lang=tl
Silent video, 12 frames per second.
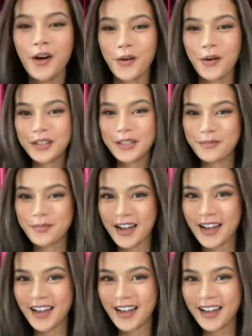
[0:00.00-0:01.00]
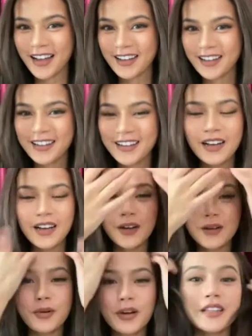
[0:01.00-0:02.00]
O, ba? Diba?
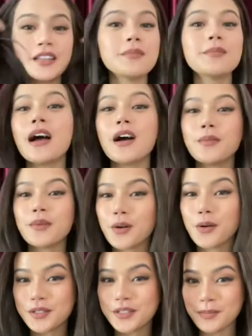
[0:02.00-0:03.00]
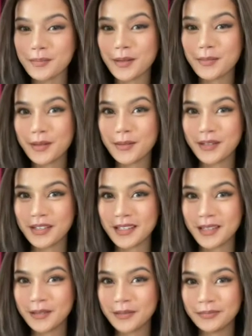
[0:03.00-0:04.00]
Pwede na ba ako mag-host sa
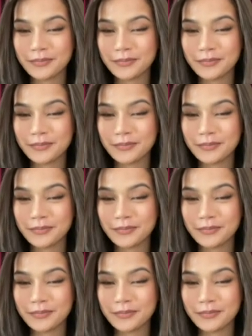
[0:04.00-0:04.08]
PBB?